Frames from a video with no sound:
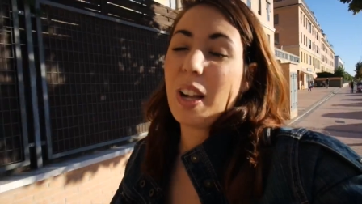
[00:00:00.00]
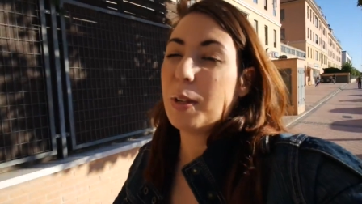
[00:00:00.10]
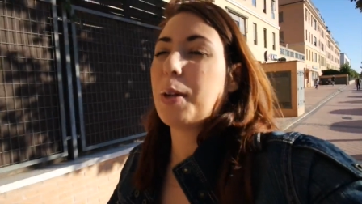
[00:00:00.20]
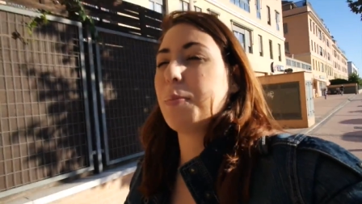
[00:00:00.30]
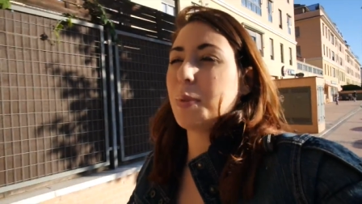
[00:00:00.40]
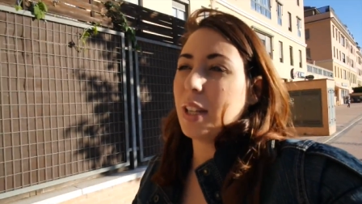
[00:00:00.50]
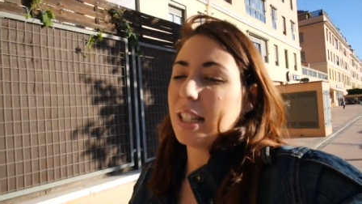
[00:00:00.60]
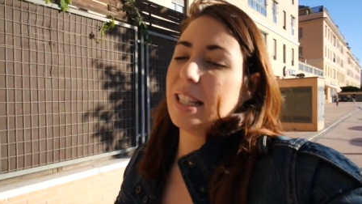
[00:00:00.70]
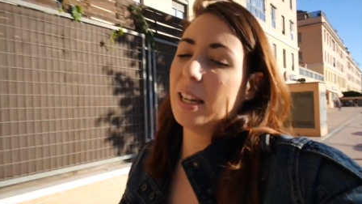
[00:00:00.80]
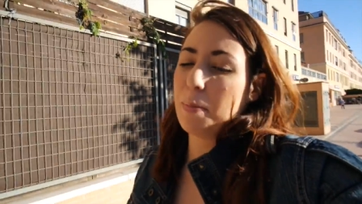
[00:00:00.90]
nunca voy a
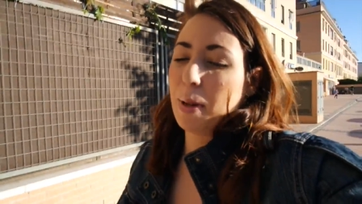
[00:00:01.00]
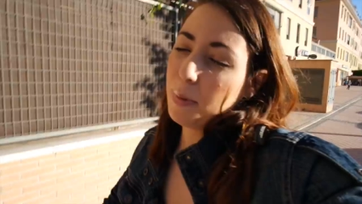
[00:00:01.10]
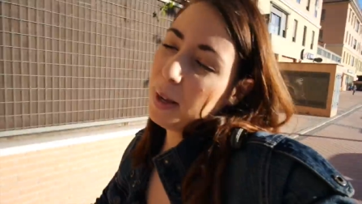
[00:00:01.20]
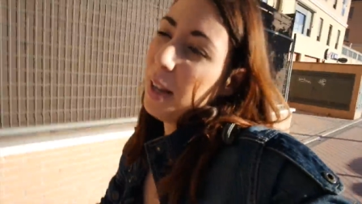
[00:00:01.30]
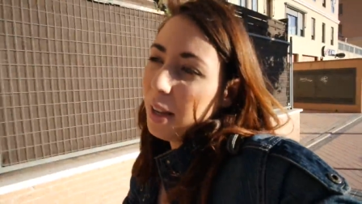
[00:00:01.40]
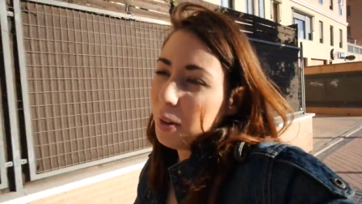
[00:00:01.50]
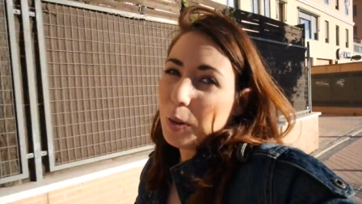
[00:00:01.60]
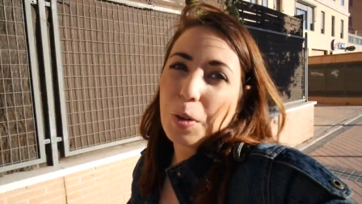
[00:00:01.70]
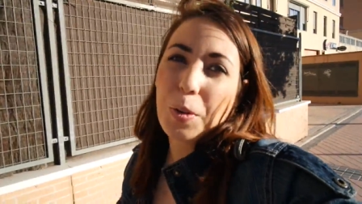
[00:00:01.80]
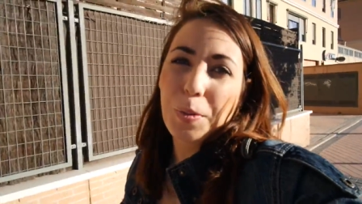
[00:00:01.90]
poder ser mamá
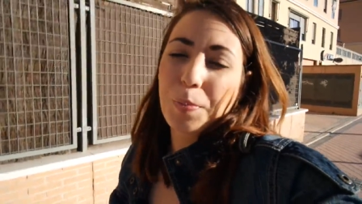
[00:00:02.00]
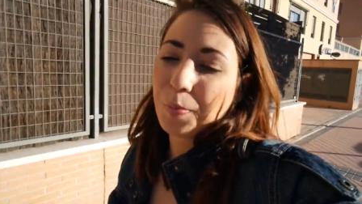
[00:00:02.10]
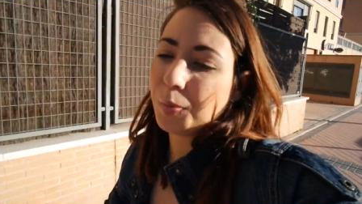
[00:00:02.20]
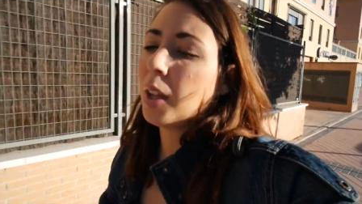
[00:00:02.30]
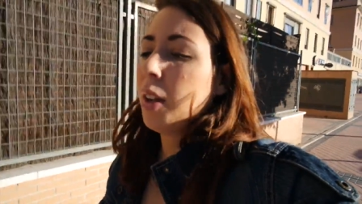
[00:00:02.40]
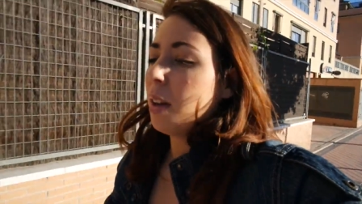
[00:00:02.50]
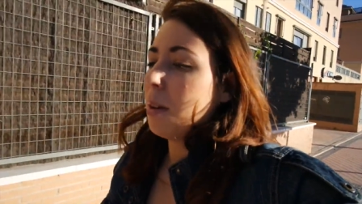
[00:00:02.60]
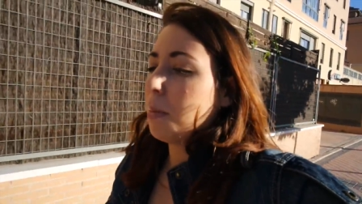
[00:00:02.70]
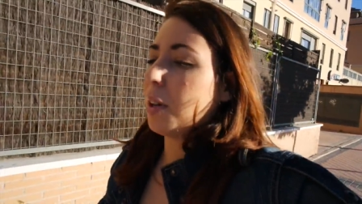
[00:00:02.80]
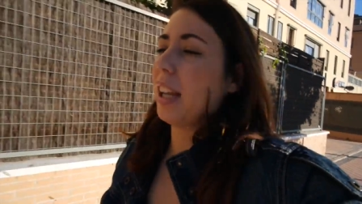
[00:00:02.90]
o
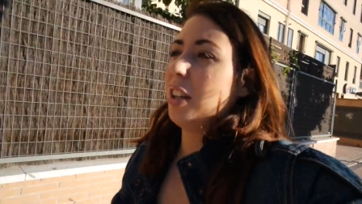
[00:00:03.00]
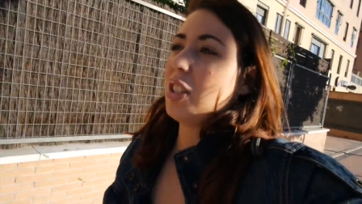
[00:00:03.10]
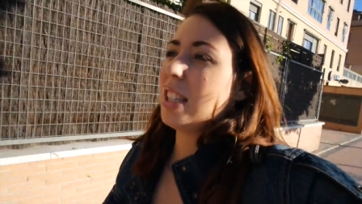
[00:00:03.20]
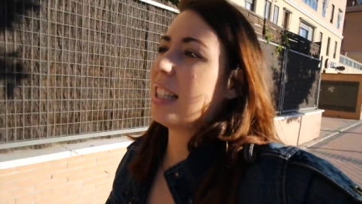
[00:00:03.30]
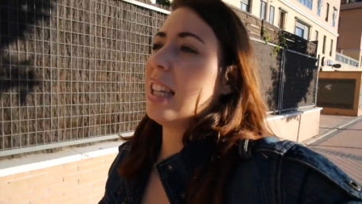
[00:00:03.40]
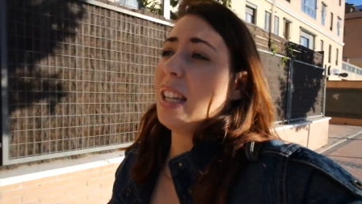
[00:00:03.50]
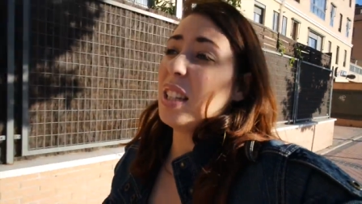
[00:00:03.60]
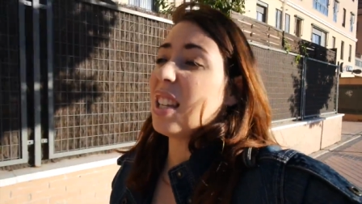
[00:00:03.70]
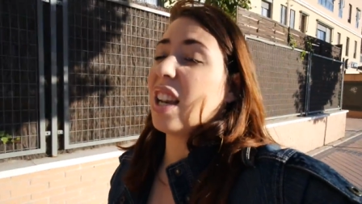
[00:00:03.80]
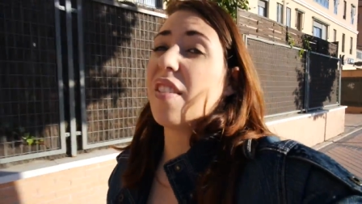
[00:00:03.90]
porque no sé
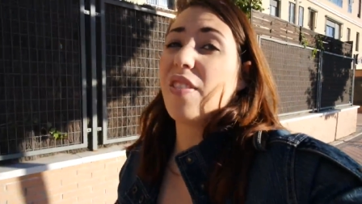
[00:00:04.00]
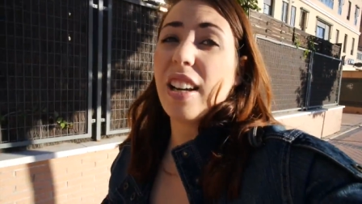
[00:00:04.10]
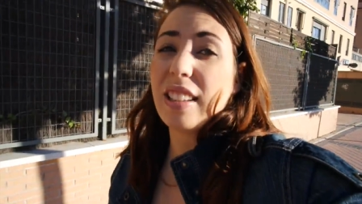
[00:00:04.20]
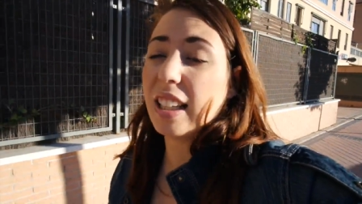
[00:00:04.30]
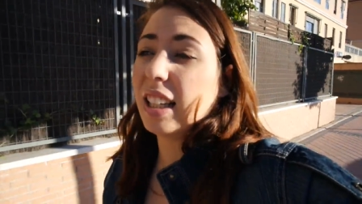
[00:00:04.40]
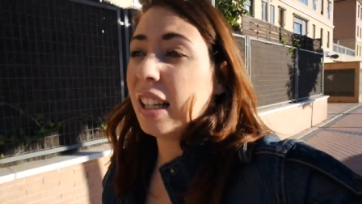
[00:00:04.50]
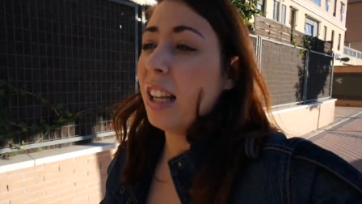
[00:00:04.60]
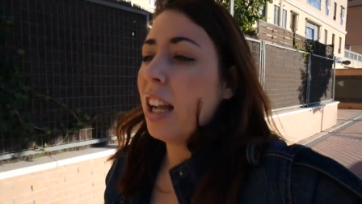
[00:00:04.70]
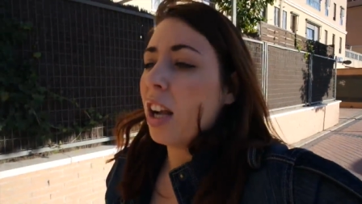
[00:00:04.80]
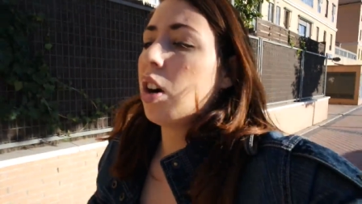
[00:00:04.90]
si seré fértil
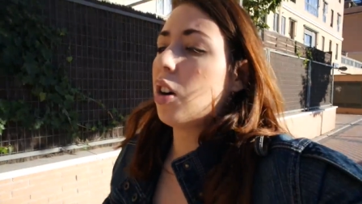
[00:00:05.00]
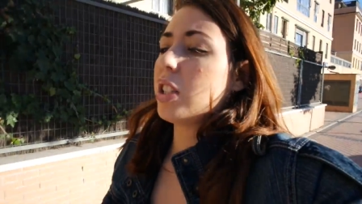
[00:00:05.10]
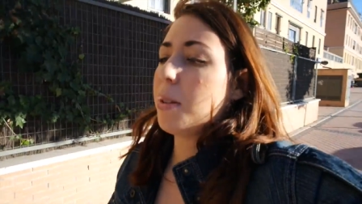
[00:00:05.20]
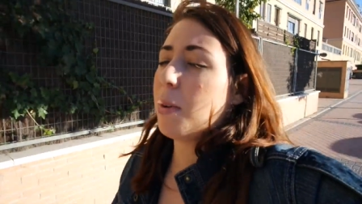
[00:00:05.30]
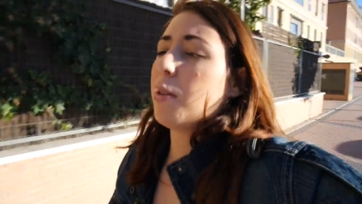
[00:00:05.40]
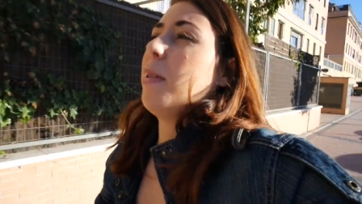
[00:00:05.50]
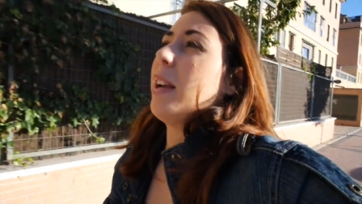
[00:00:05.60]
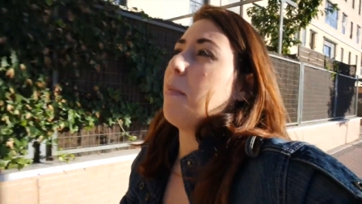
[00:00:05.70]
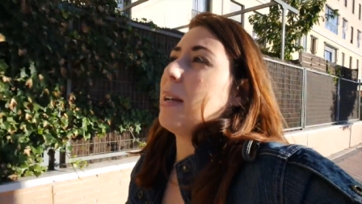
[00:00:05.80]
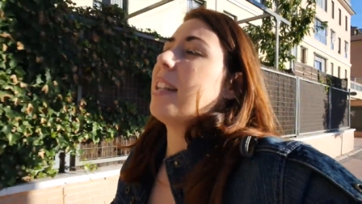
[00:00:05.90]
o si me
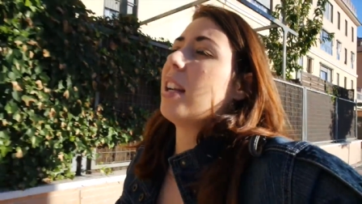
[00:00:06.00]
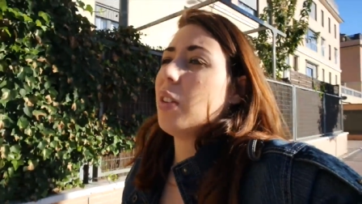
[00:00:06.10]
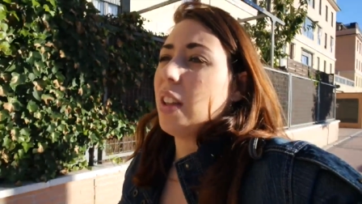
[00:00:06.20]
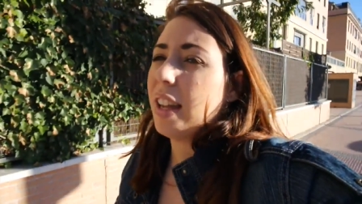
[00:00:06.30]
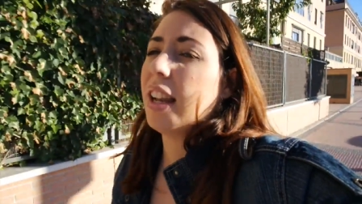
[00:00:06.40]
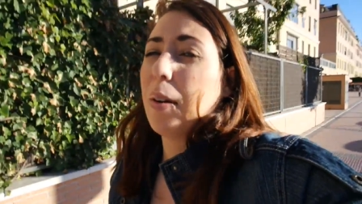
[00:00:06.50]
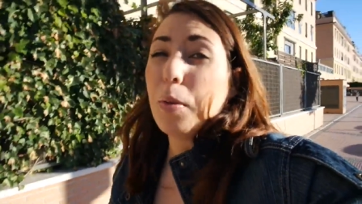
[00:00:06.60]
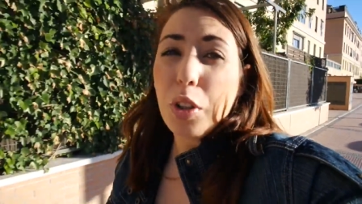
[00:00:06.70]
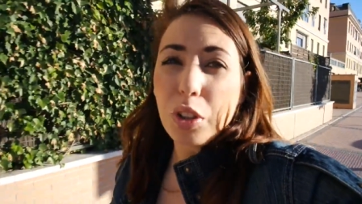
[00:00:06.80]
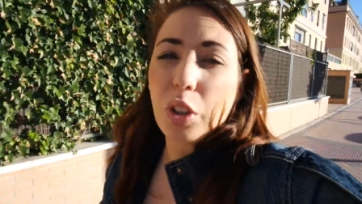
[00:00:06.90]
volverá a pasar lo del
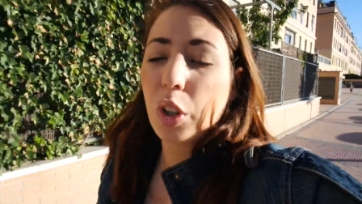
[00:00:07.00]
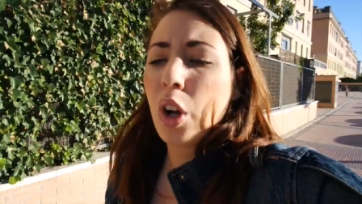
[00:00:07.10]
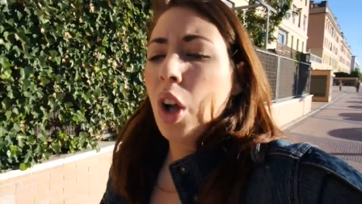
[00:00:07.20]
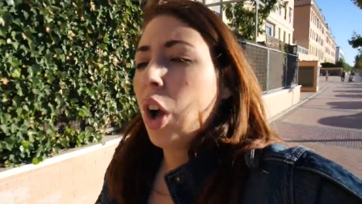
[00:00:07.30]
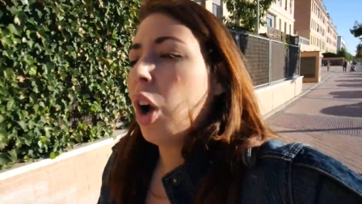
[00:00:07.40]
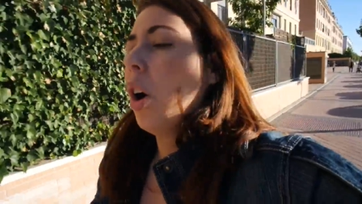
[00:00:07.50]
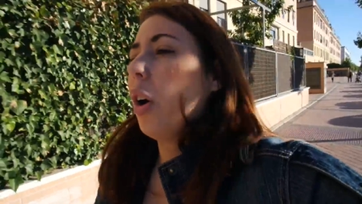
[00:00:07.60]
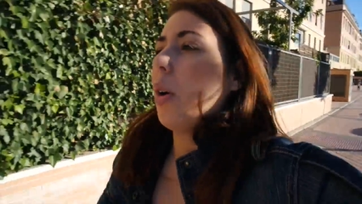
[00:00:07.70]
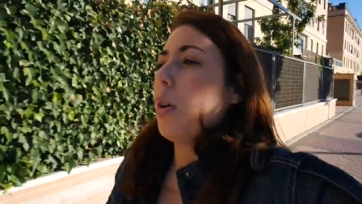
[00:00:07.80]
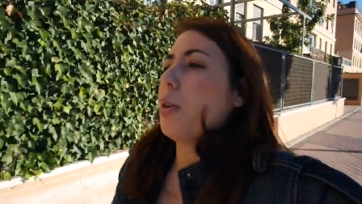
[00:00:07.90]
aborto
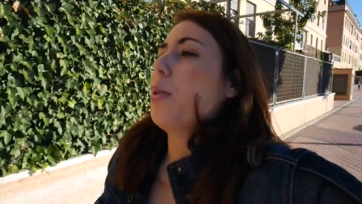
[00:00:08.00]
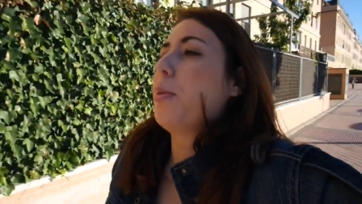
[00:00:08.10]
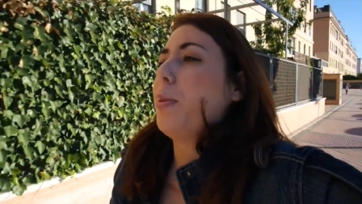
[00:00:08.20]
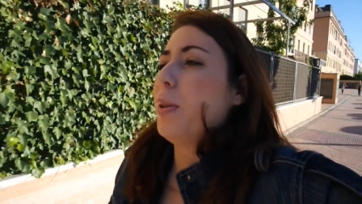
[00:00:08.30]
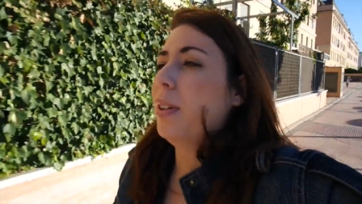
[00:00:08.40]
o